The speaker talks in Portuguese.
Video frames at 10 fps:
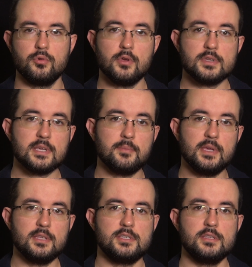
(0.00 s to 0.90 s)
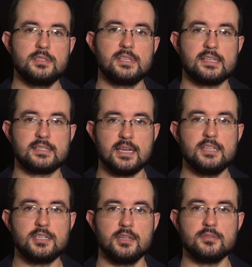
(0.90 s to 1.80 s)
Curiosamente,
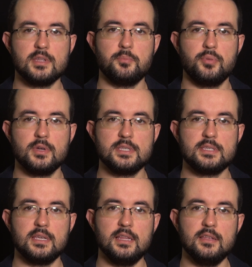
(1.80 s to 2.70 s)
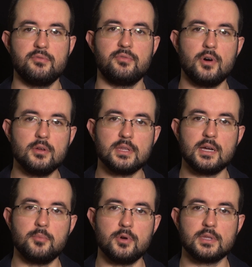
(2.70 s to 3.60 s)
17 anos depois, ele volta
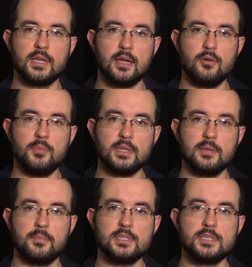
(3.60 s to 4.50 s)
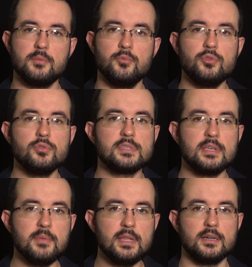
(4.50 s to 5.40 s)
a abordar uma temática muito
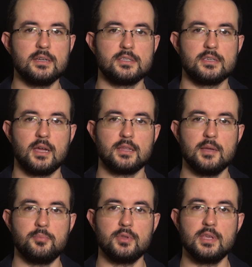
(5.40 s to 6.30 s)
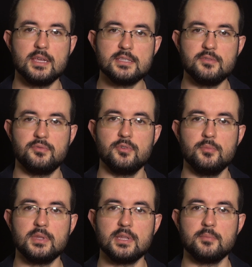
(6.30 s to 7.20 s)
semelhante, até porque esse
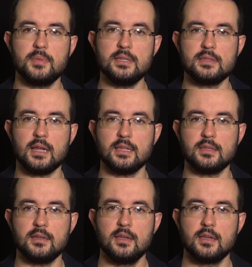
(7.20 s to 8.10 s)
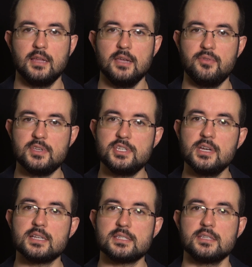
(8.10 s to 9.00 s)
filme também trata da
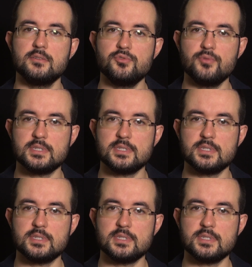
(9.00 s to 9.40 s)
investigação de um